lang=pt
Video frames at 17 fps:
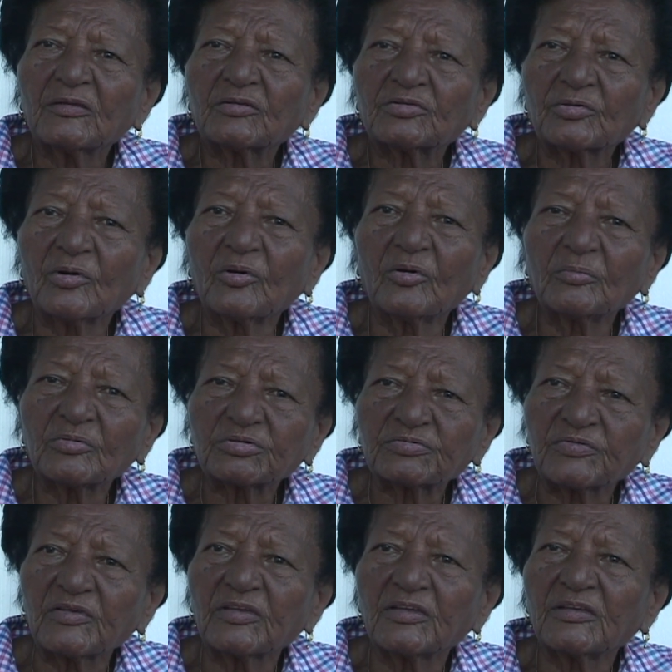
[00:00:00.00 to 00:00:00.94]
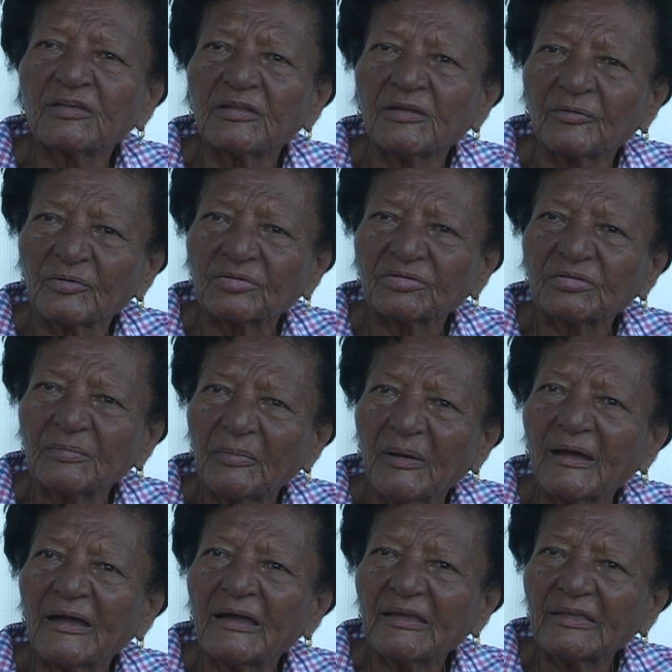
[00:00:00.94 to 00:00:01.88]
Somos filhos de
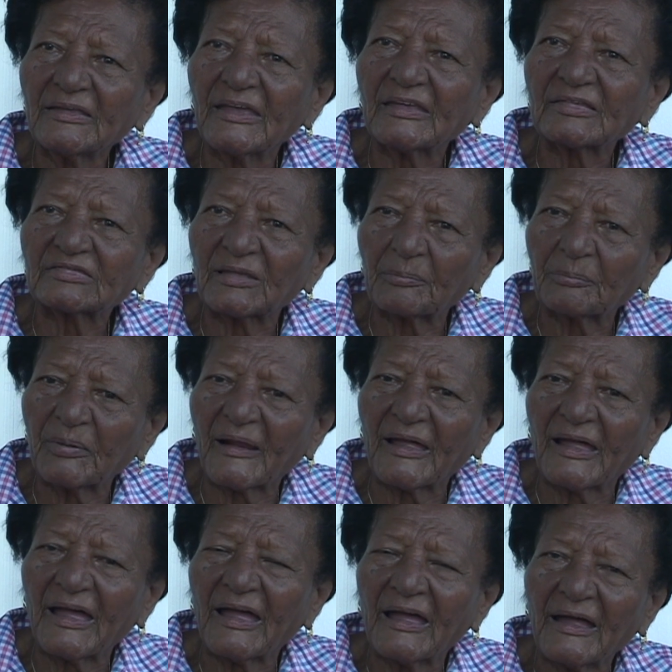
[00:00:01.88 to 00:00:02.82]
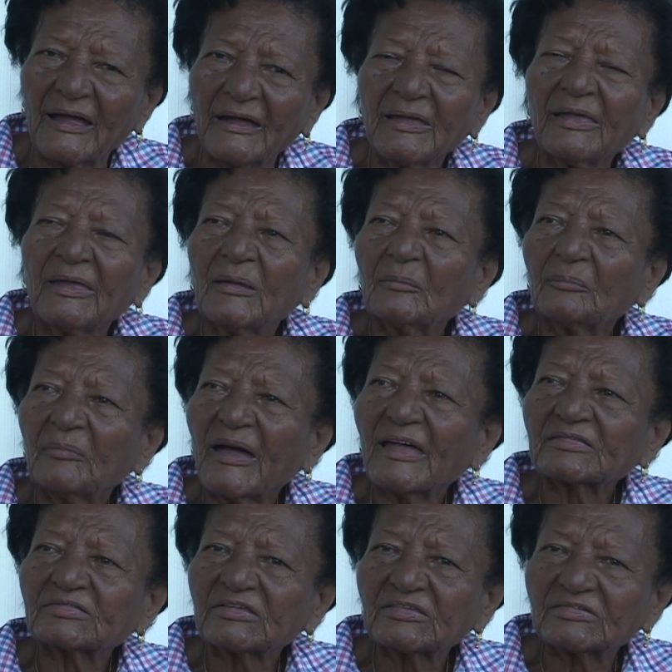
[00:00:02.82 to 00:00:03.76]
mãe exemplar,
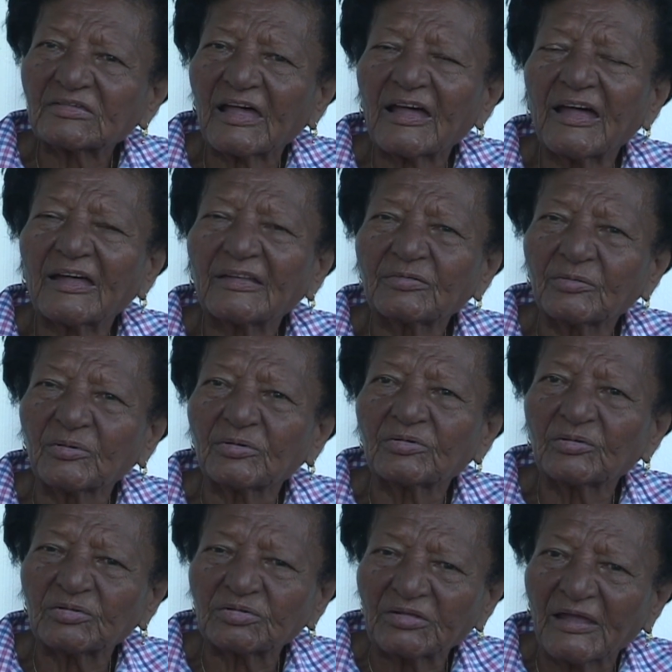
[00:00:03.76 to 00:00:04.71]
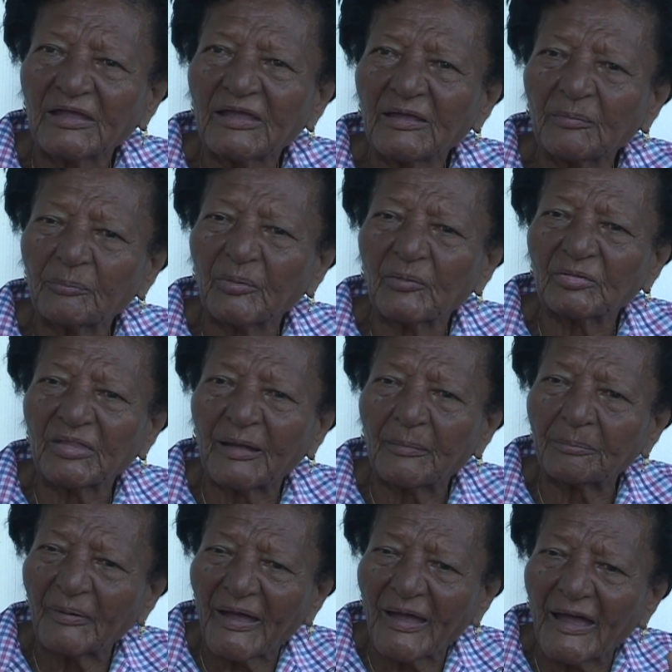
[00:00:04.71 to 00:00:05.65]
batizados no templo
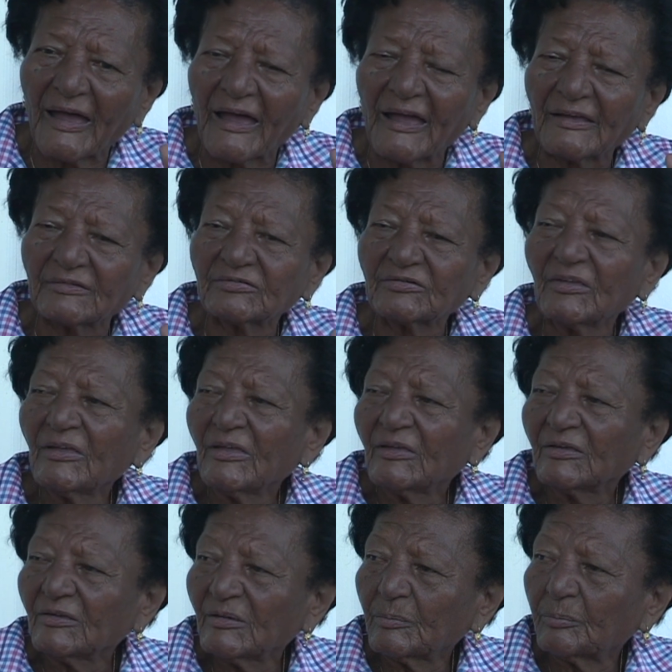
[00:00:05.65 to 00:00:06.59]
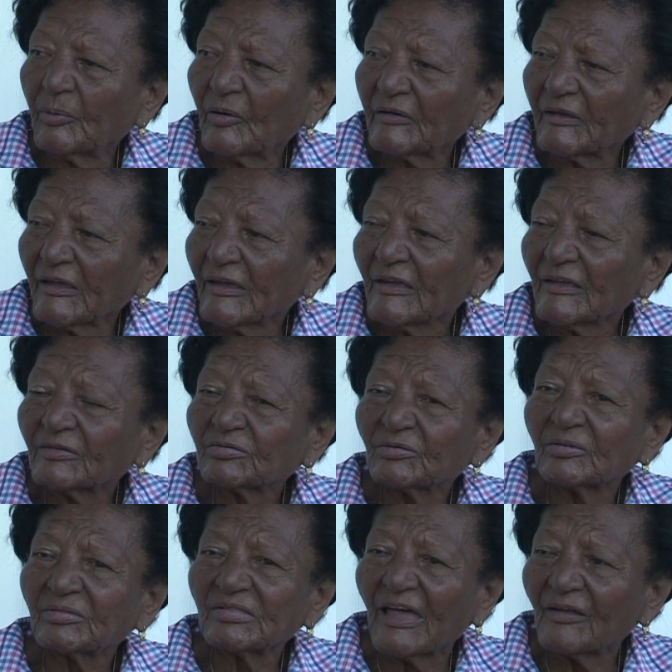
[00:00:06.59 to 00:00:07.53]
da paz e por
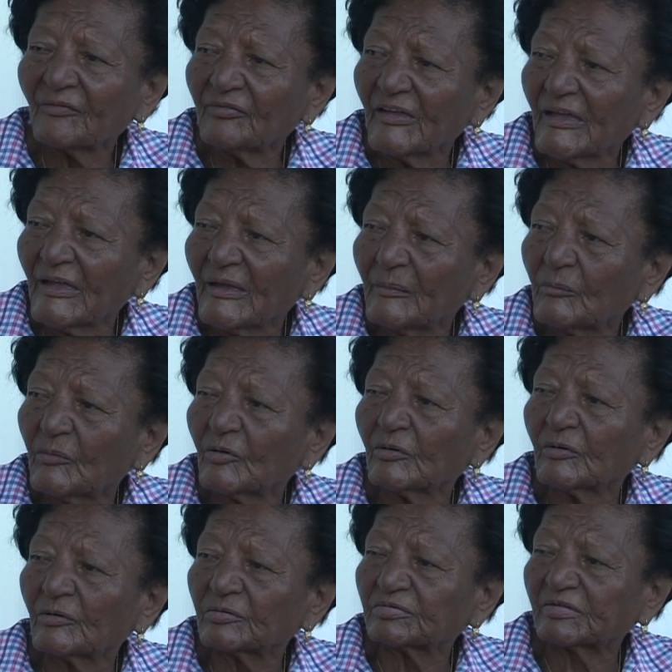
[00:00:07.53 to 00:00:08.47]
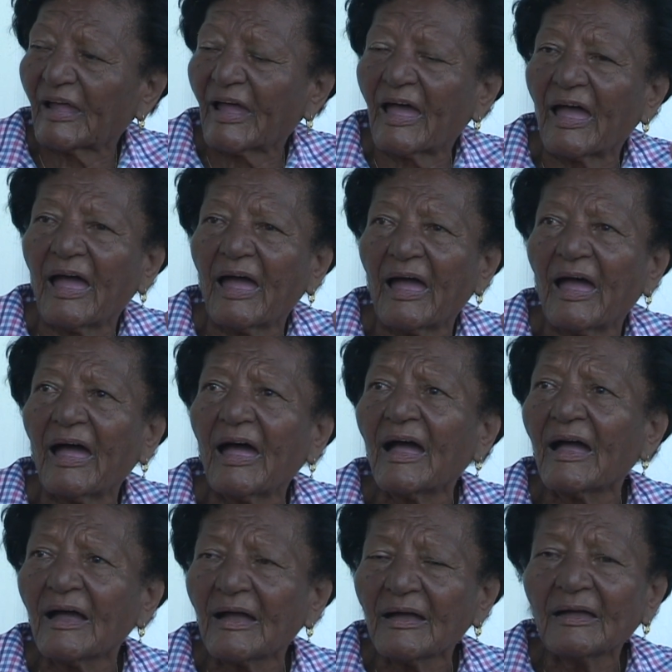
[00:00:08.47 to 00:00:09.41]
isso devemos
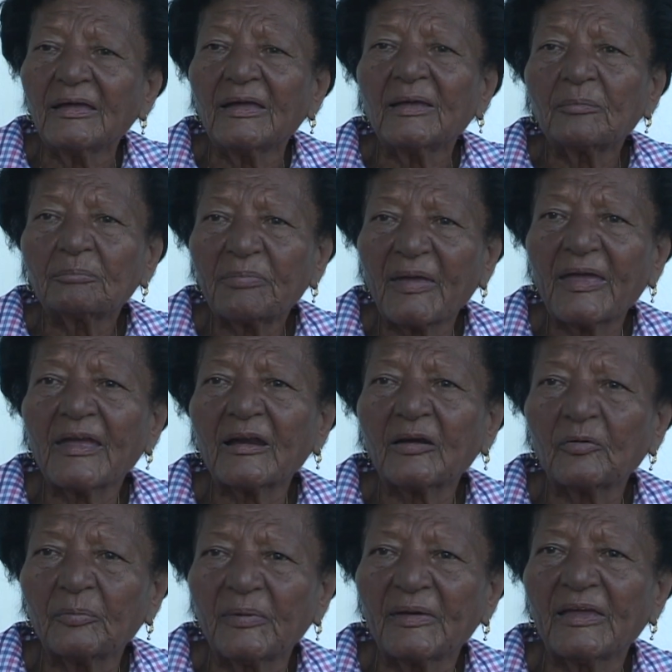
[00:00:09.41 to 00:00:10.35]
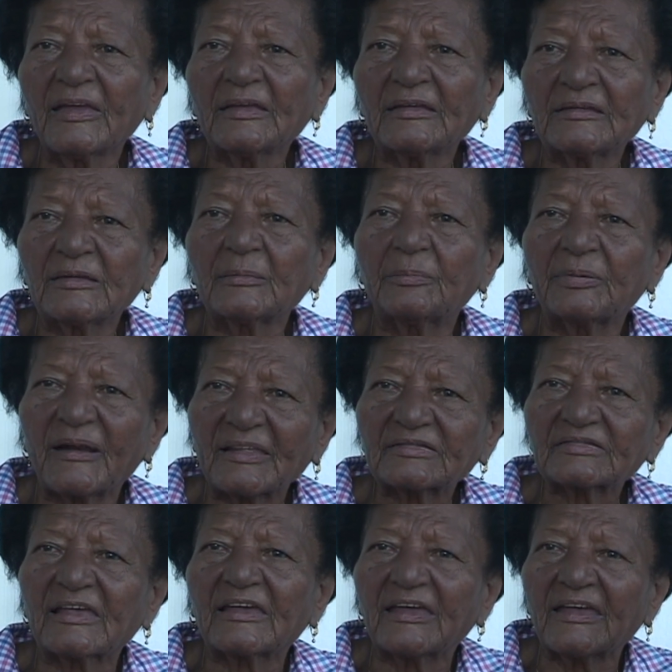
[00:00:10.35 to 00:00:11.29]
lutar pelo bem que
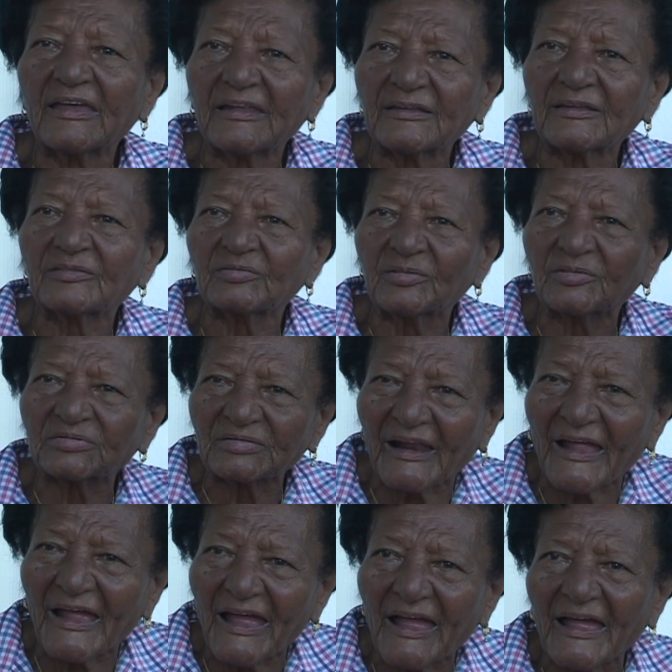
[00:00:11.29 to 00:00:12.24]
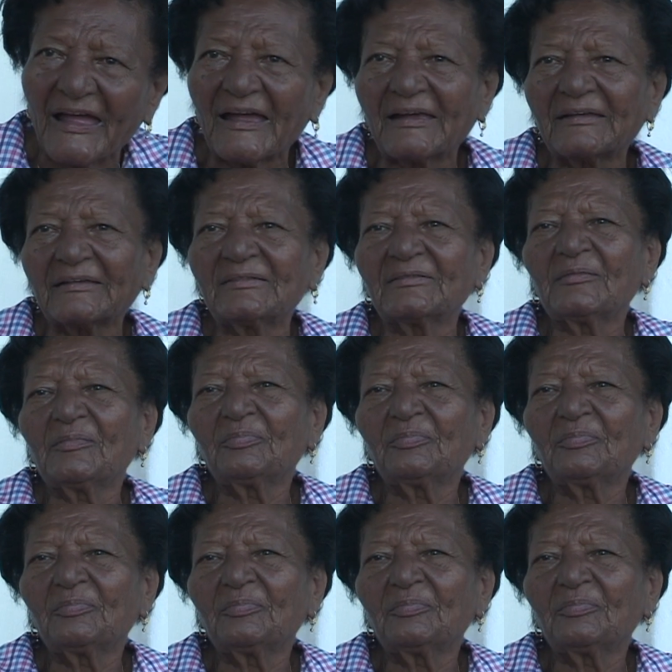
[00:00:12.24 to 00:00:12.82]
prazeres nos traz.